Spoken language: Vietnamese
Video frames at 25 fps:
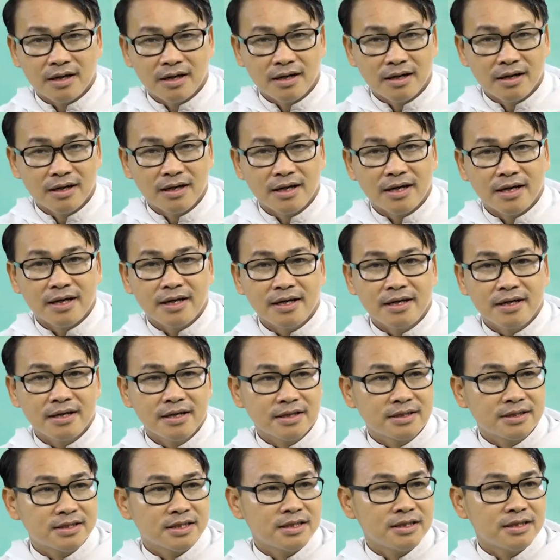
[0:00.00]
lễ
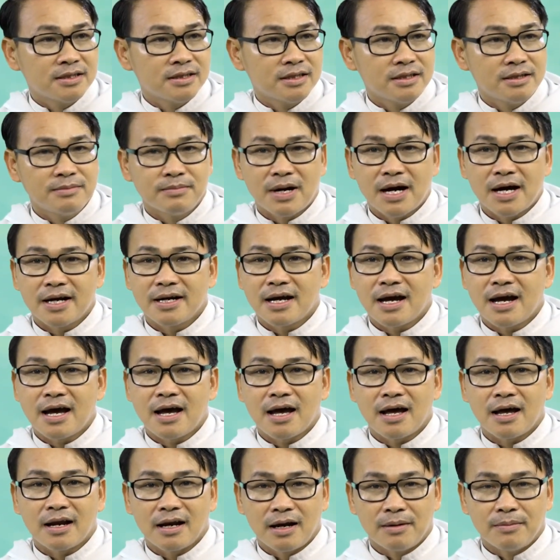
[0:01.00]
Đức Trinh Nữ
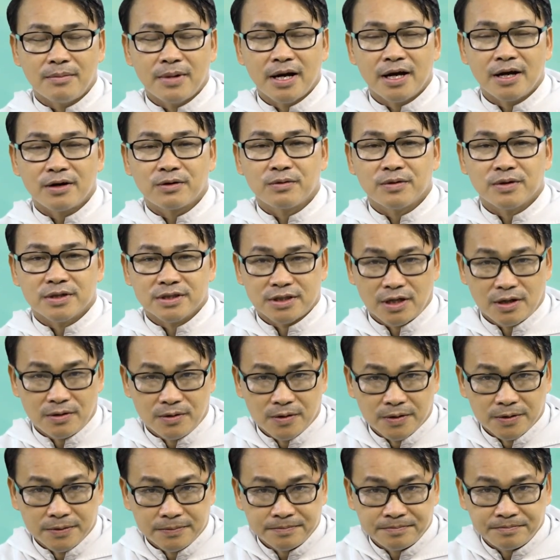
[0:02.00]
Maria là mẹ của giáo
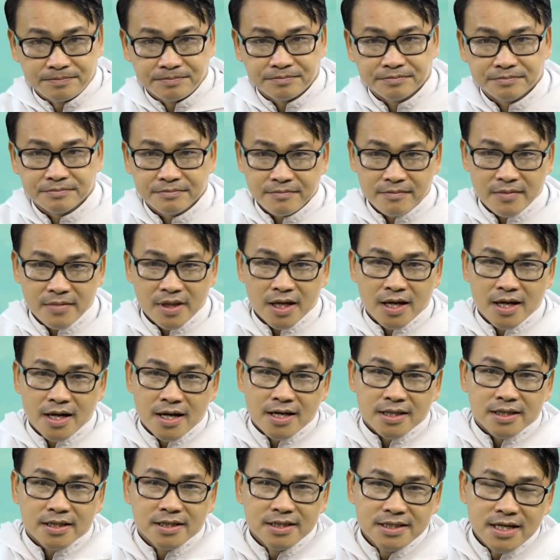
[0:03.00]
hội.
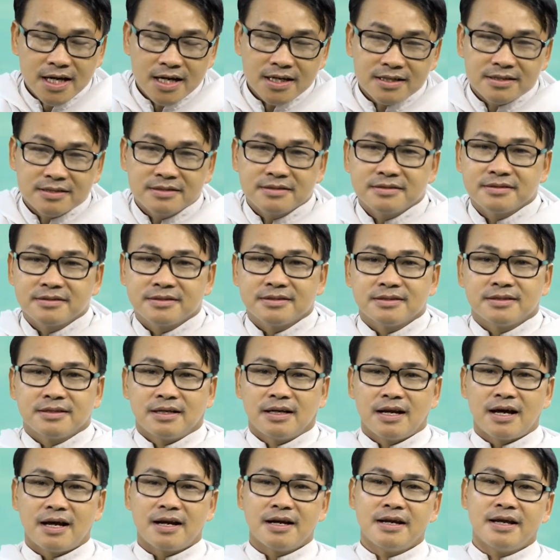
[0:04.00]
Thứ nhất
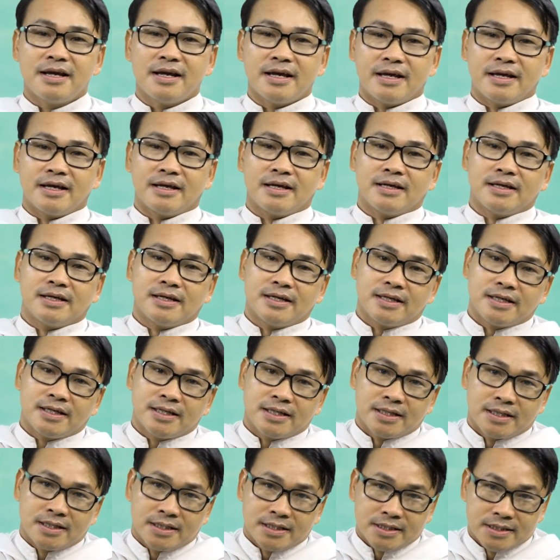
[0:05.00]
là để
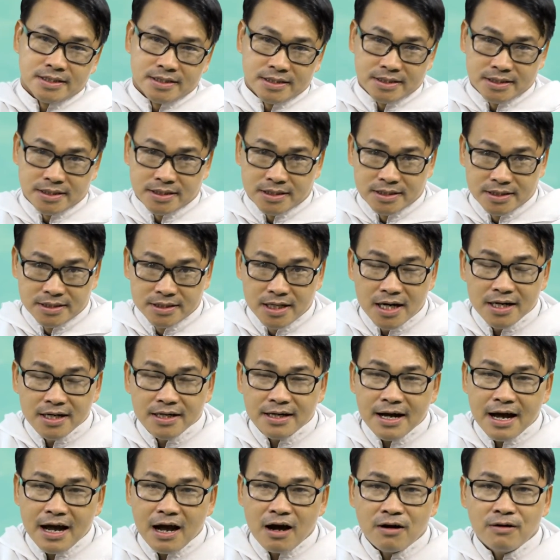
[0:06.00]

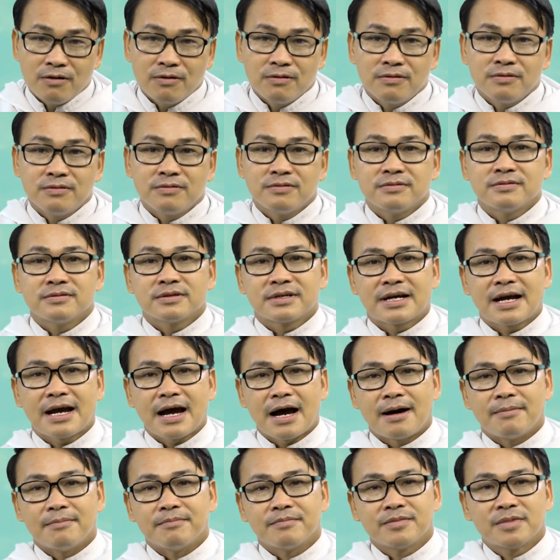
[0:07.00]
nâng cao
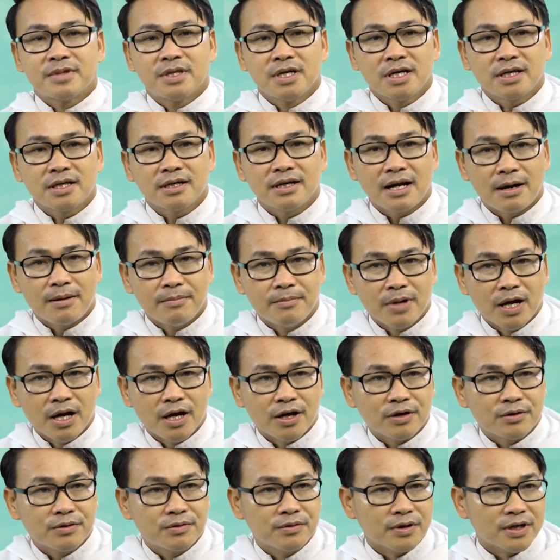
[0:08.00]
cảm thức là
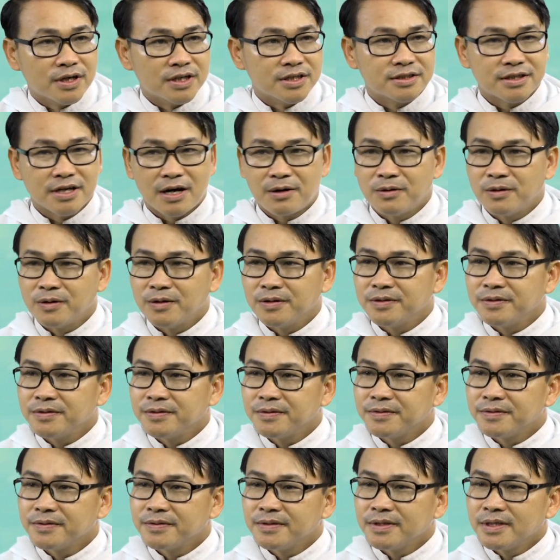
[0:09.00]
mẹ của giáo hội.
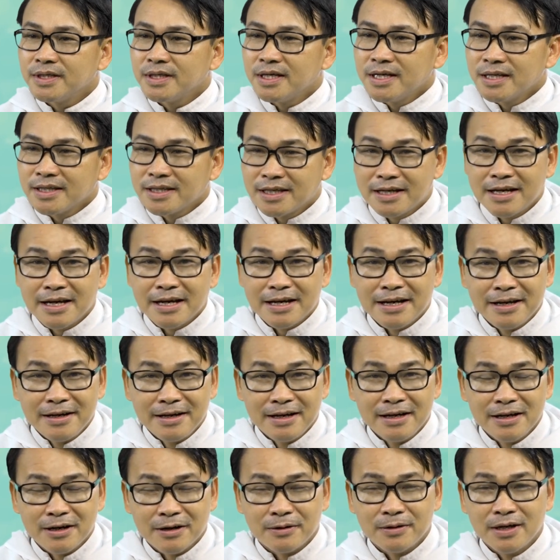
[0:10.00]
Thì để
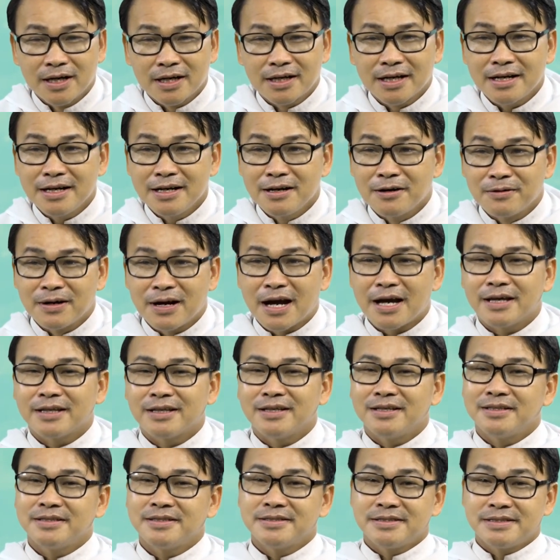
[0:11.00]
hiểu được cái điều này